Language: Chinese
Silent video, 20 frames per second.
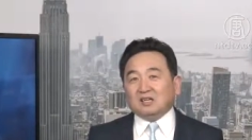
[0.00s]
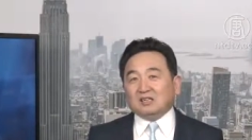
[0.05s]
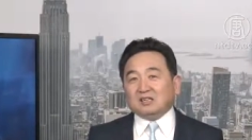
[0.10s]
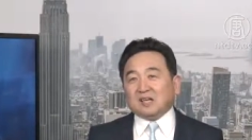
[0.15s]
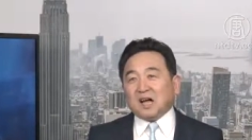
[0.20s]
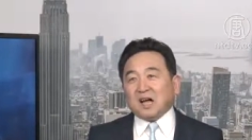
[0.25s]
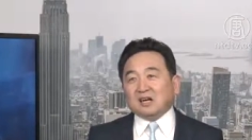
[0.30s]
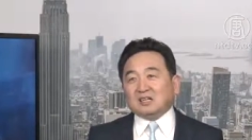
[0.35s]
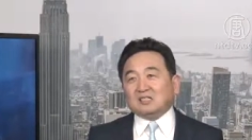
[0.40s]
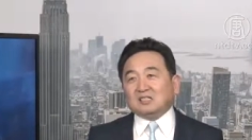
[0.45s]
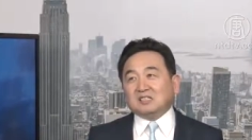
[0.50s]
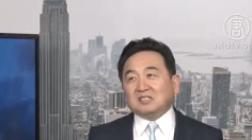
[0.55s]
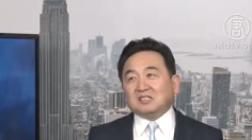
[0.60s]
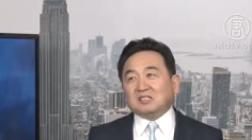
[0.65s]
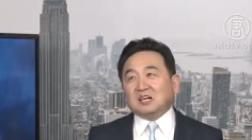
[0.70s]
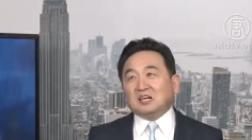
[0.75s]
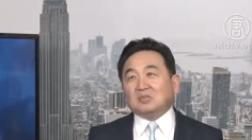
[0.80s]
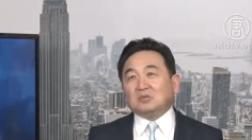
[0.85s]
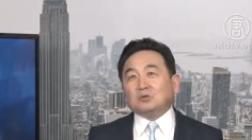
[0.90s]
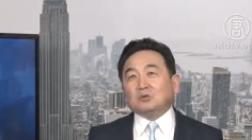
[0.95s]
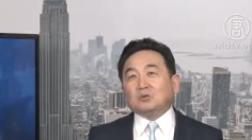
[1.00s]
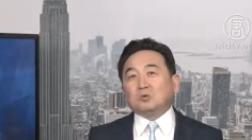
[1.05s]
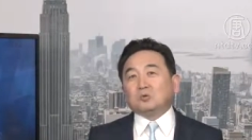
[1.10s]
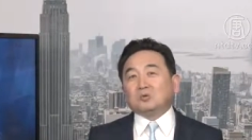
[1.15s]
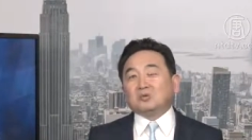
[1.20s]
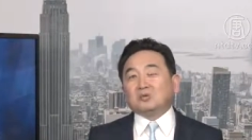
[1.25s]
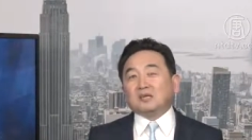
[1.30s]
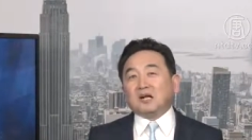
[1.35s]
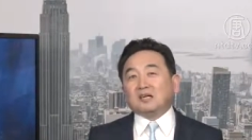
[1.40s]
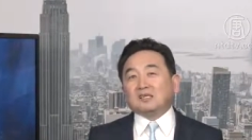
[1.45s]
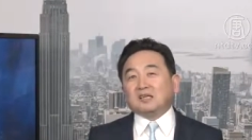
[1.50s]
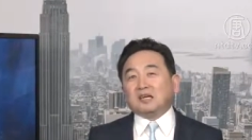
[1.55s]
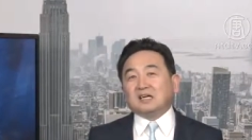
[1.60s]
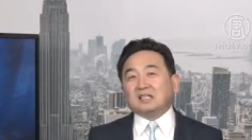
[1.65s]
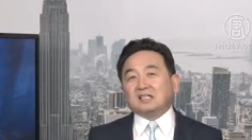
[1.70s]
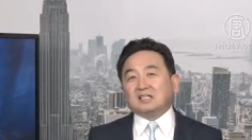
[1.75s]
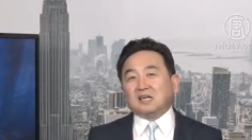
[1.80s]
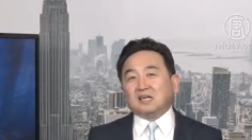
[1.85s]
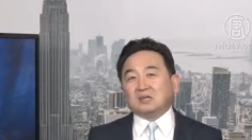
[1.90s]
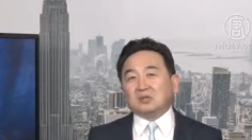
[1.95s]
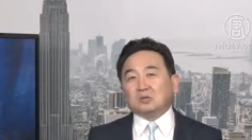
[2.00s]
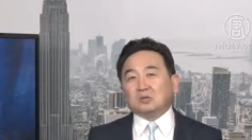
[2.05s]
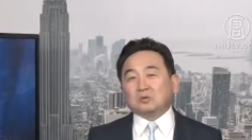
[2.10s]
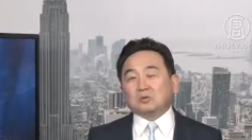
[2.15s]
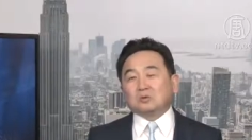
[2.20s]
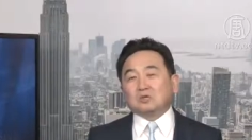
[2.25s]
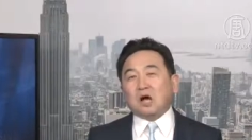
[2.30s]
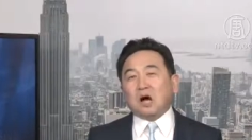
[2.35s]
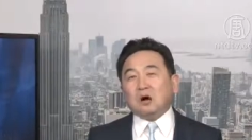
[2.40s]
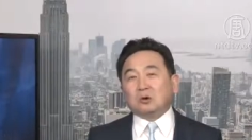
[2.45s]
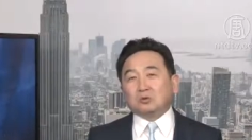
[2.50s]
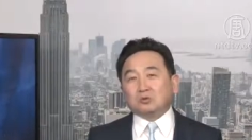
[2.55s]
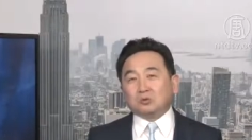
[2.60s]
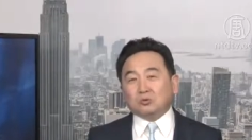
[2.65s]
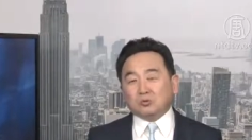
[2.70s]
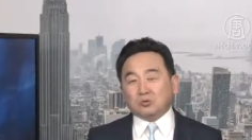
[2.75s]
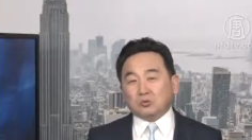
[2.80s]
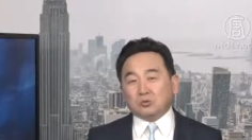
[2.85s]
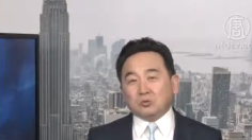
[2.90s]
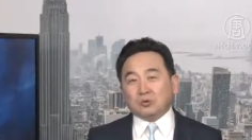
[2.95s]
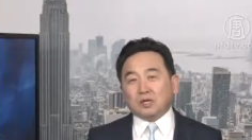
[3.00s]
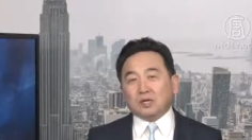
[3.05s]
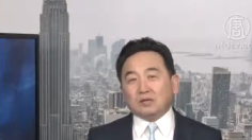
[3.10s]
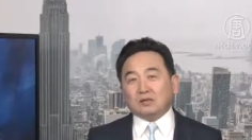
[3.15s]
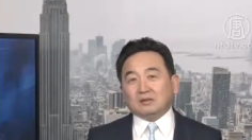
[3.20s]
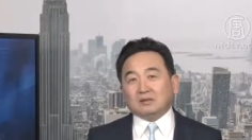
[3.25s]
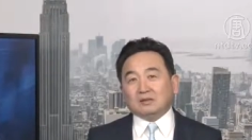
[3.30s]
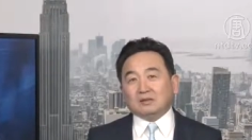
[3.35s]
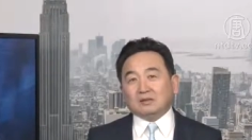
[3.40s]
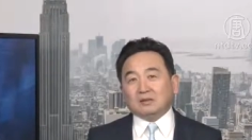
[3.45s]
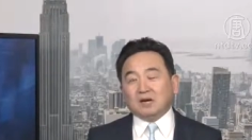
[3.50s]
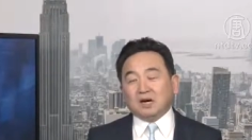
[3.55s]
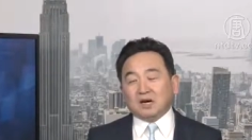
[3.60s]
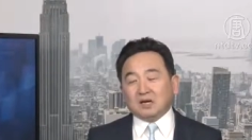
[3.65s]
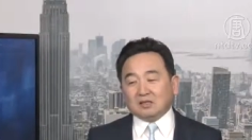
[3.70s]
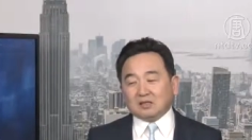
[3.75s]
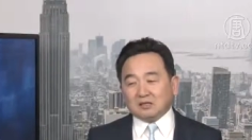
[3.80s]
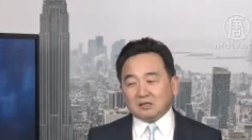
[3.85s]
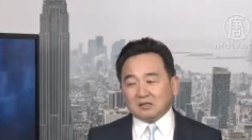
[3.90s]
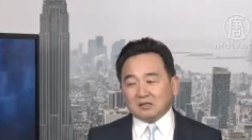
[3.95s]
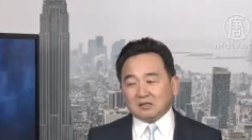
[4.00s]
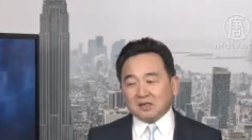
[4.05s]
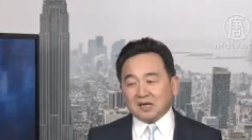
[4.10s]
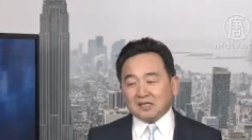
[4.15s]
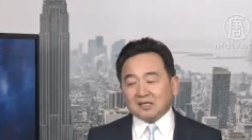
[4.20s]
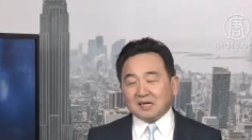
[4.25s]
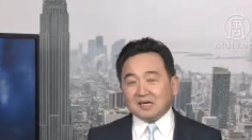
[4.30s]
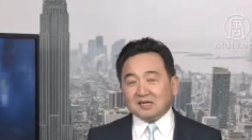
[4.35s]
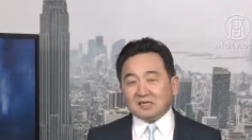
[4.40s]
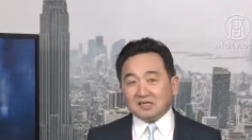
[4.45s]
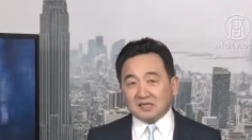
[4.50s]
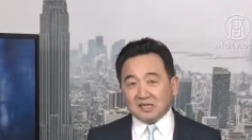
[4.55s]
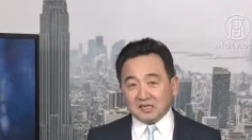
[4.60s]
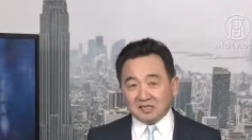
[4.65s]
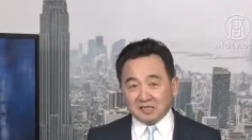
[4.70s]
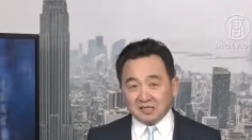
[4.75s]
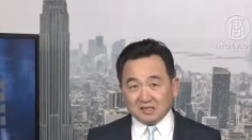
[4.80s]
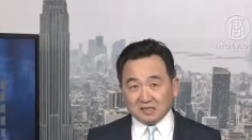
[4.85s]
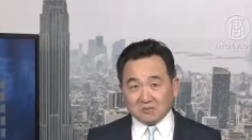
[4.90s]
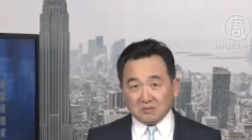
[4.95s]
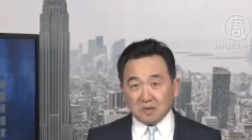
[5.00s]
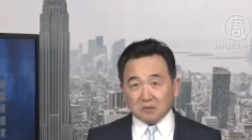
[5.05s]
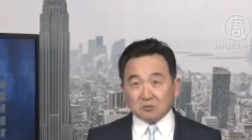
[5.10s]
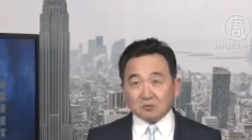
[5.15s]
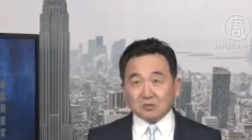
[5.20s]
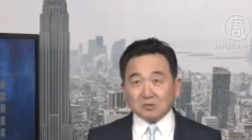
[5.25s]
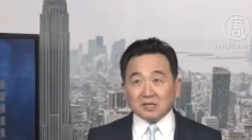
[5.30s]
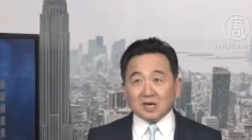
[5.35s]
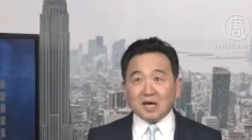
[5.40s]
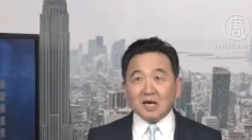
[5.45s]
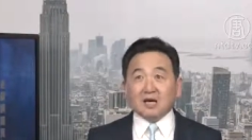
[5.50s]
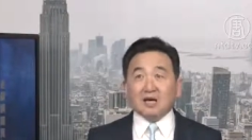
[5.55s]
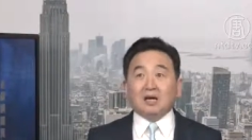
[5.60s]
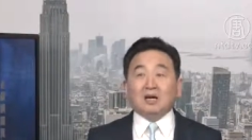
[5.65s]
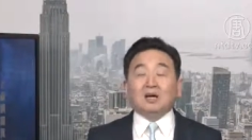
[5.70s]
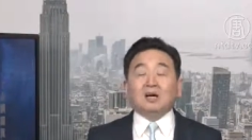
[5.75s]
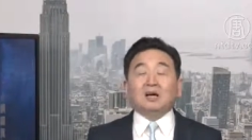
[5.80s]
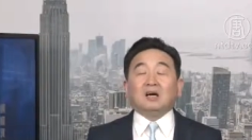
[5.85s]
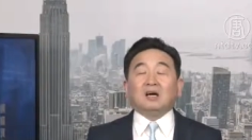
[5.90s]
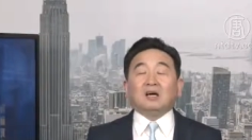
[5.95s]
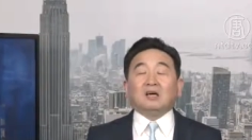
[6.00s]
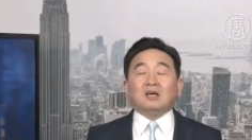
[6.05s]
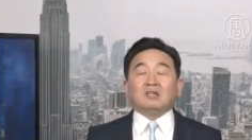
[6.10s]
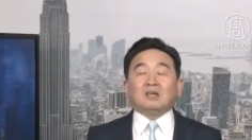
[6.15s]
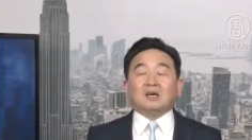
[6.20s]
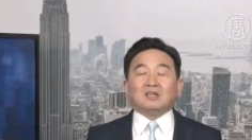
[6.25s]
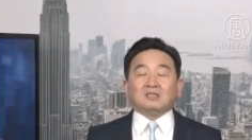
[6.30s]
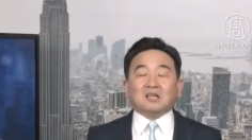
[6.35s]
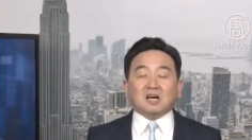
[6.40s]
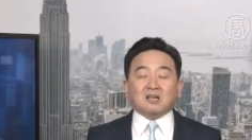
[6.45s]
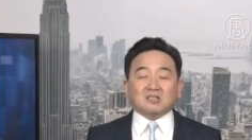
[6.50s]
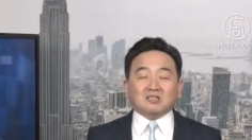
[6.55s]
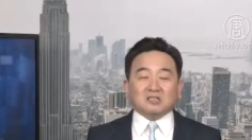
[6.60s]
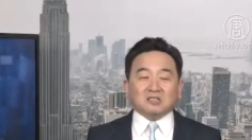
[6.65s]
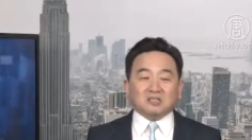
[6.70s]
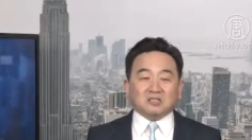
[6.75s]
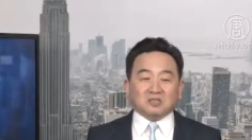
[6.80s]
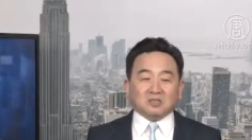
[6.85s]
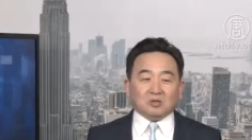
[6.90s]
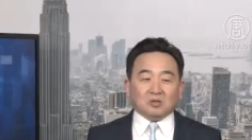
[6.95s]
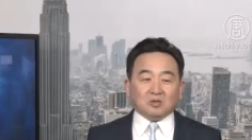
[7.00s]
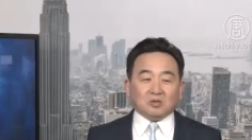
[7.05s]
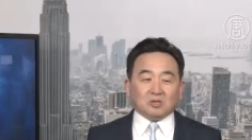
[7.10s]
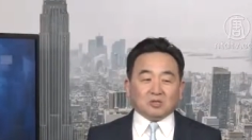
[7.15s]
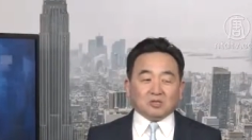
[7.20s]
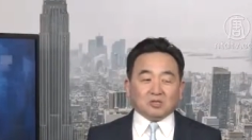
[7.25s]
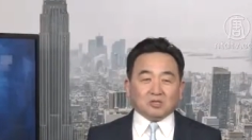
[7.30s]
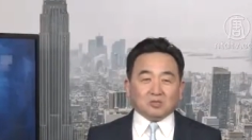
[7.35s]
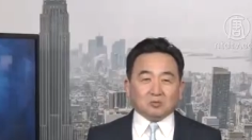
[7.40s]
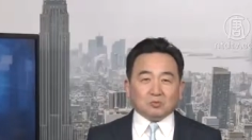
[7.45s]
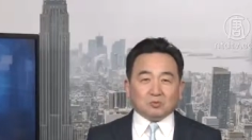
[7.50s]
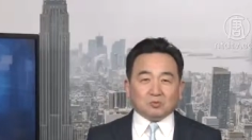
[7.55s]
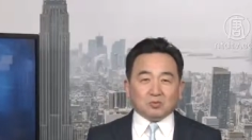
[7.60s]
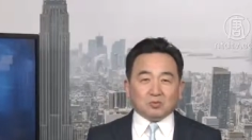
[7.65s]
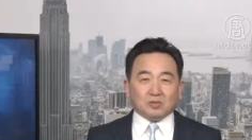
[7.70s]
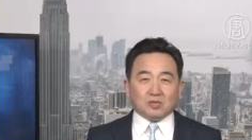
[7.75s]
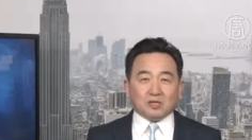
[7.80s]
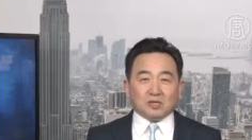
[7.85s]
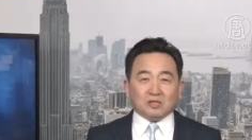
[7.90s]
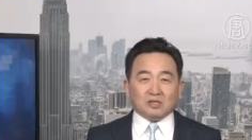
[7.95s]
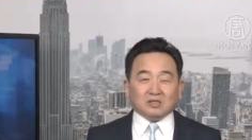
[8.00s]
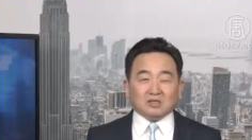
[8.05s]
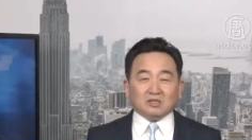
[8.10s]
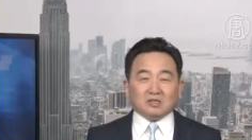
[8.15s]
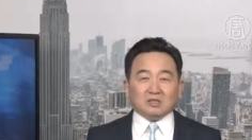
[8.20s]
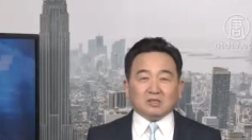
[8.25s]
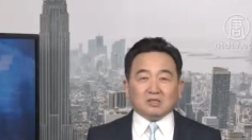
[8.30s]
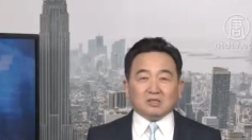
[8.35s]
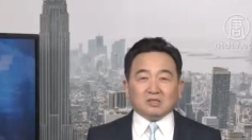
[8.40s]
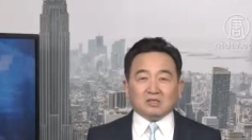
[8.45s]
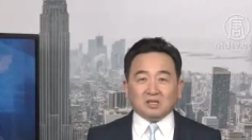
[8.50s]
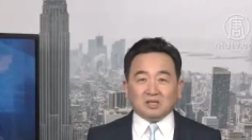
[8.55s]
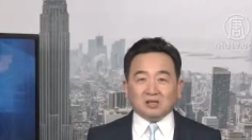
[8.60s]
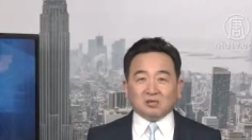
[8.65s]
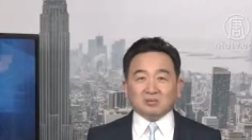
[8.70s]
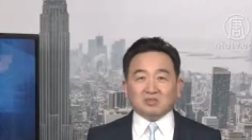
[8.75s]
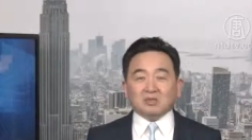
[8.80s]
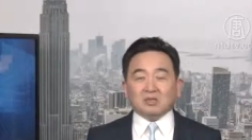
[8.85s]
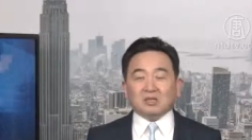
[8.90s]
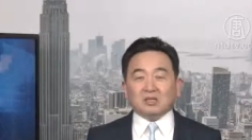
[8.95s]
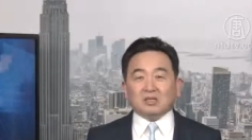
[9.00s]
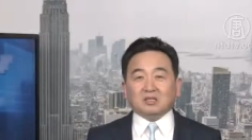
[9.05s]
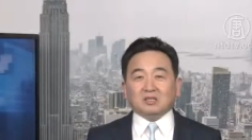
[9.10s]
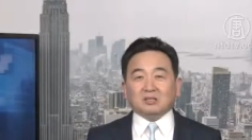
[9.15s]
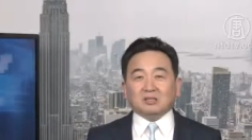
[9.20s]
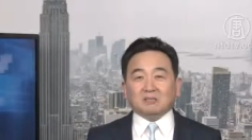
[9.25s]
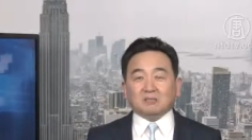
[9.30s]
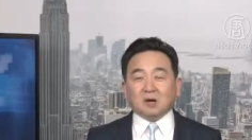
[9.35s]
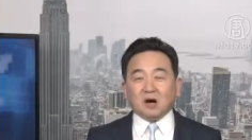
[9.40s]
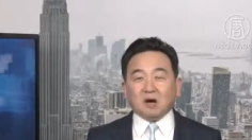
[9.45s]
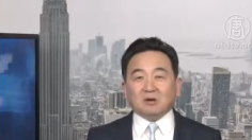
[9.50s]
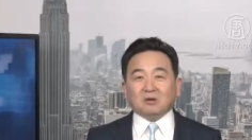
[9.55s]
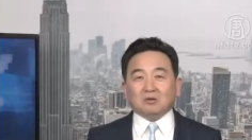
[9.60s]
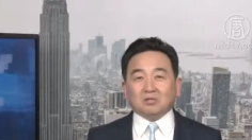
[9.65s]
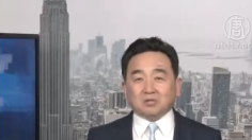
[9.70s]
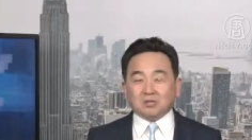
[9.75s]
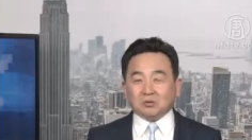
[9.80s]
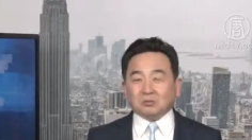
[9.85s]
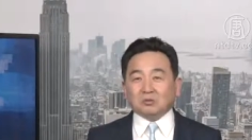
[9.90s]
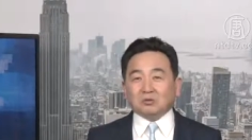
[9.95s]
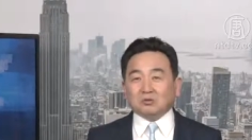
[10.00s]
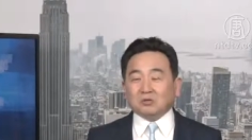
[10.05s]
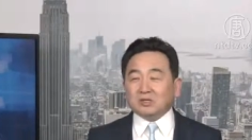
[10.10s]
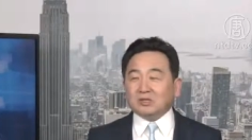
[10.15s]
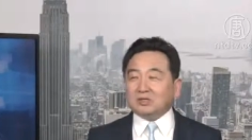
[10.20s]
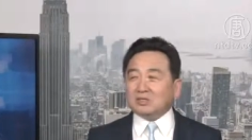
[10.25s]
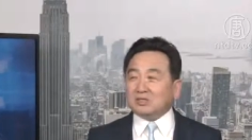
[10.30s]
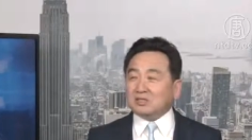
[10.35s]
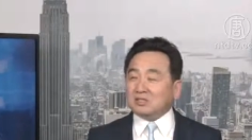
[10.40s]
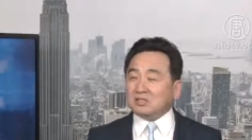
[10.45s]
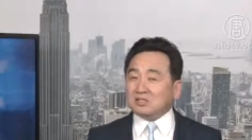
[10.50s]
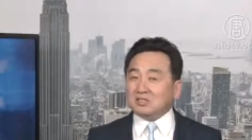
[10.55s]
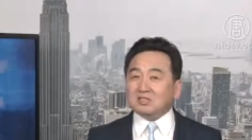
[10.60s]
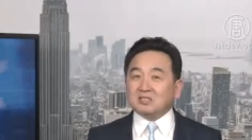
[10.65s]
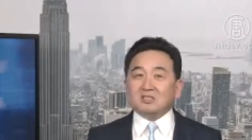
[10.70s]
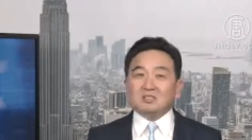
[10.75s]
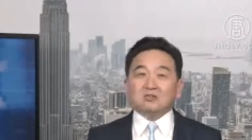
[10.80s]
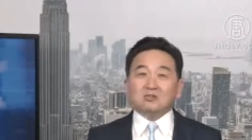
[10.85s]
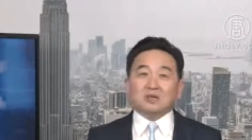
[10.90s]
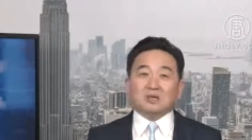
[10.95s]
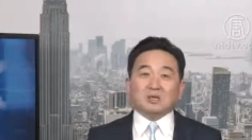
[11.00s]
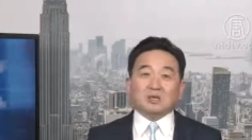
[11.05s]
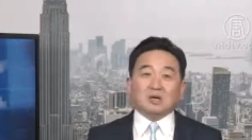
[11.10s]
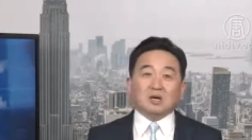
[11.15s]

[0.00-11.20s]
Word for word: 他是成功当年成功逃出去的，啊。 在他姐姐的帮助下，他当时只有十五岁，是十六岁，跑十五岁是十四岁，